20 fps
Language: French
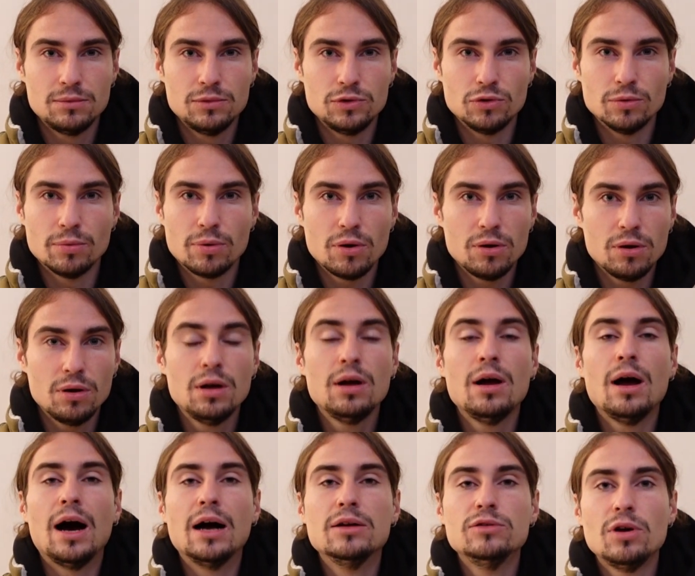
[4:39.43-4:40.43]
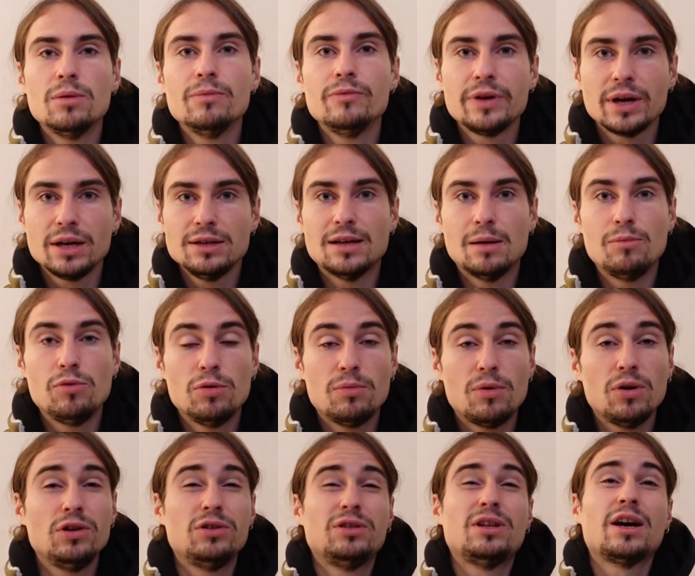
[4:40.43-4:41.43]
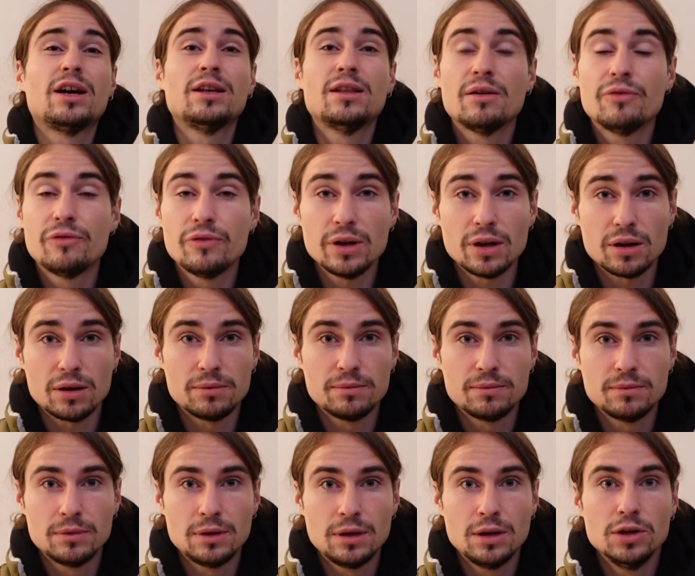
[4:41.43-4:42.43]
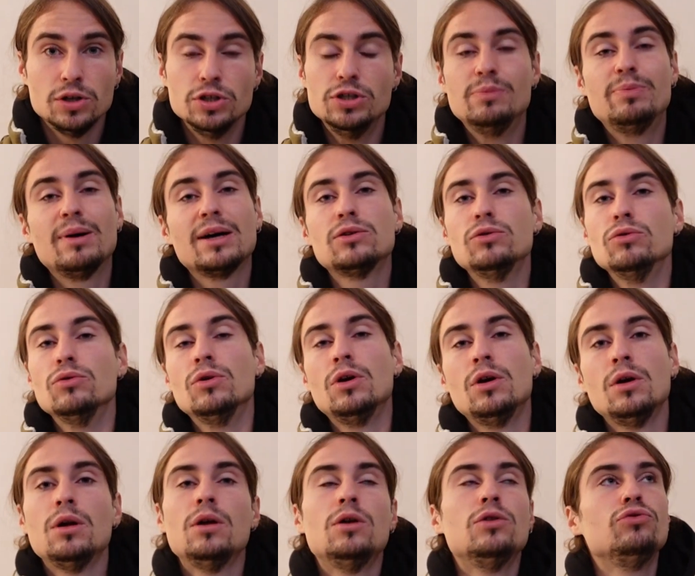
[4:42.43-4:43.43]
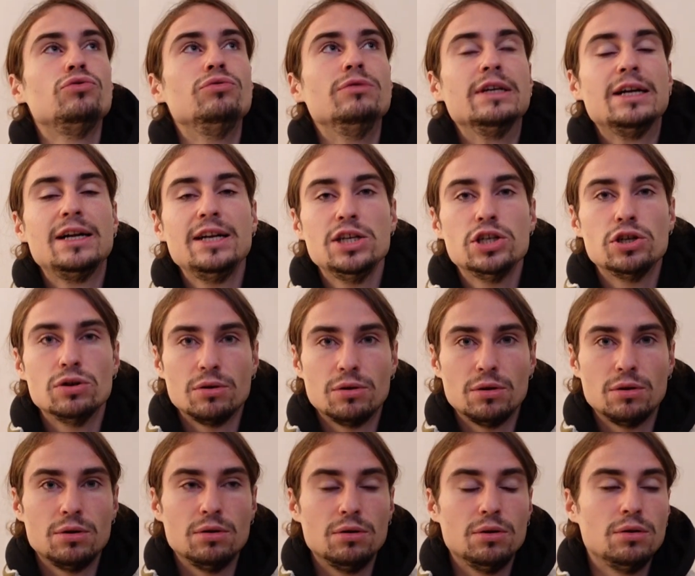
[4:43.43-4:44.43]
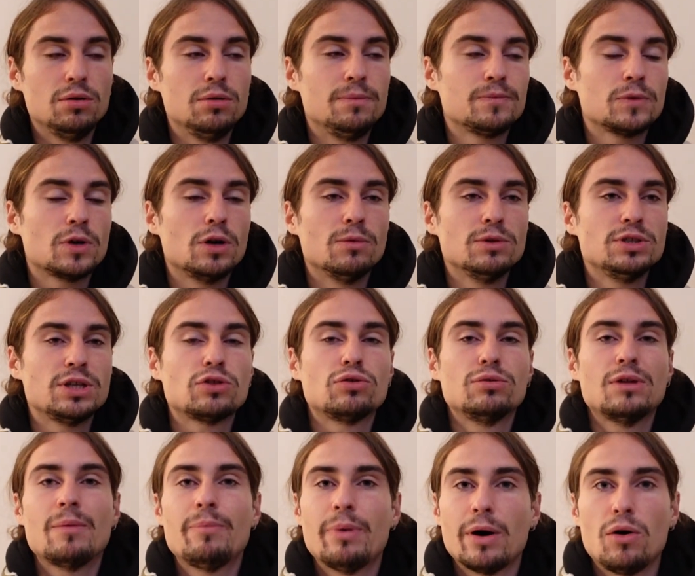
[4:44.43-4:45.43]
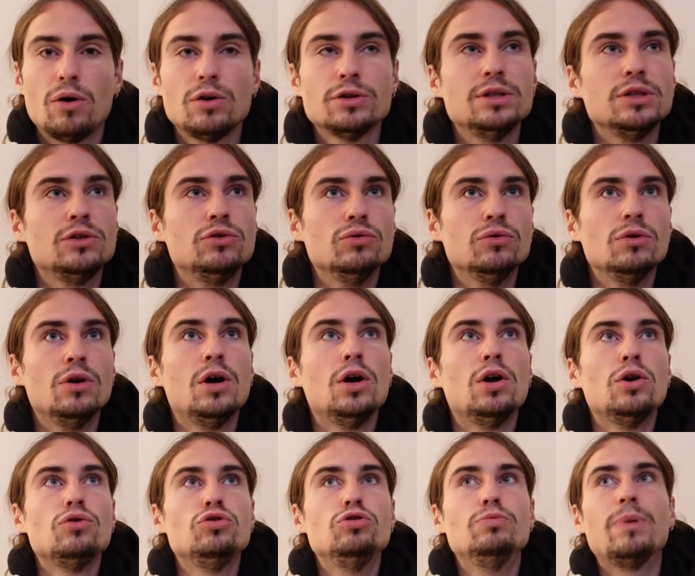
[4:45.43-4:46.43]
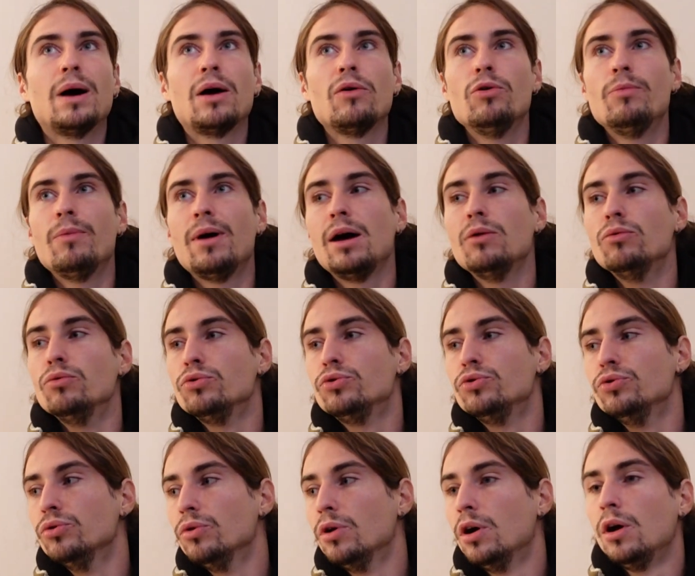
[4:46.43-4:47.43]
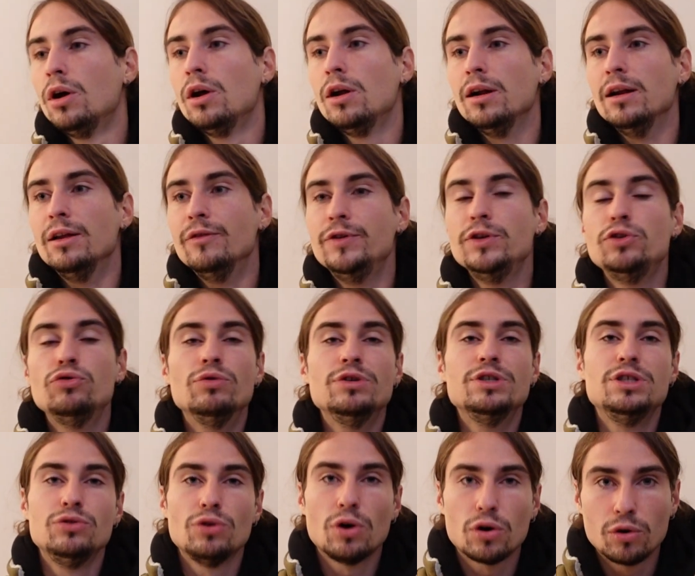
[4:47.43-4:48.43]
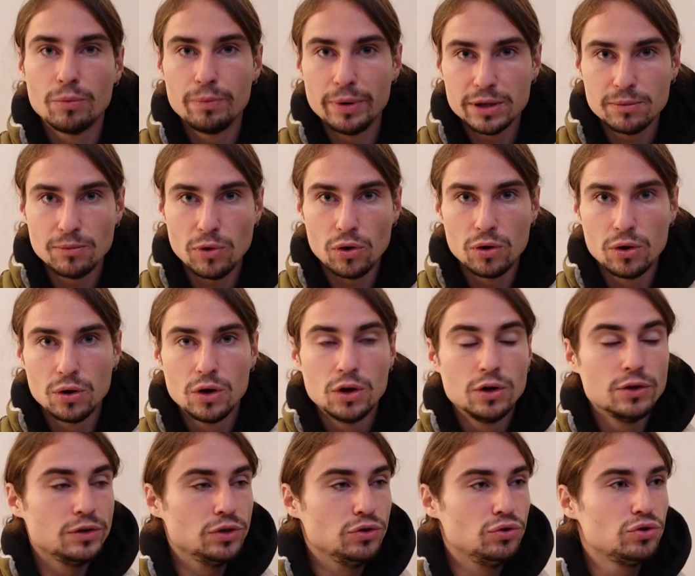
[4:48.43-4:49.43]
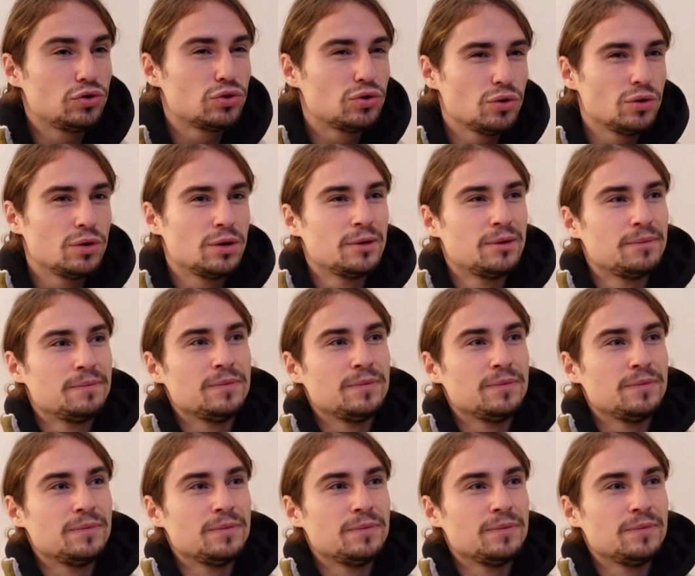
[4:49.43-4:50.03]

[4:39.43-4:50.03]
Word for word: Tu comprends Un homme, véritablement, il n'en a rien à faire. Je dis pas que tu négliges euh, comment dire ton apparence et que tu parles mal ou que les filles tu les ignores complètement. C'est juste que